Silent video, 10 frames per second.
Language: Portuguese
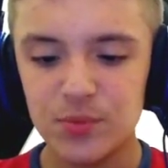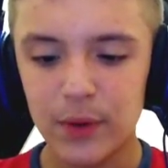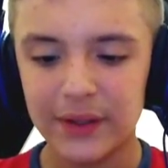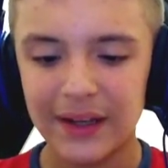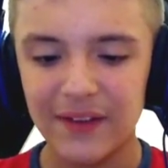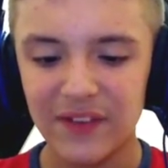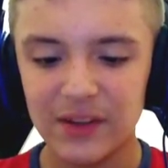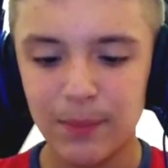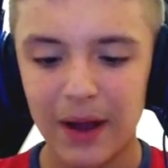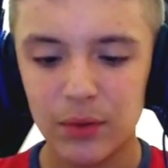Putz, pior que aqui
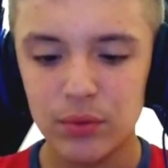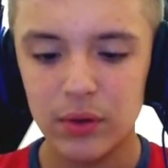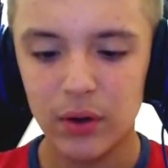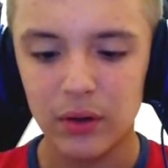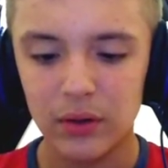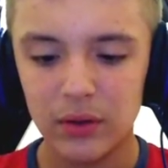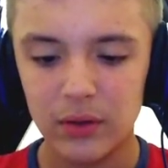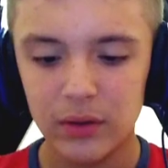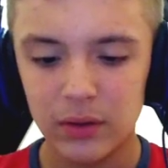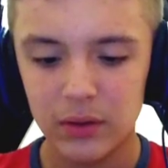faz barulho, ó.
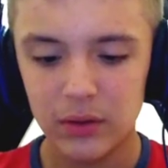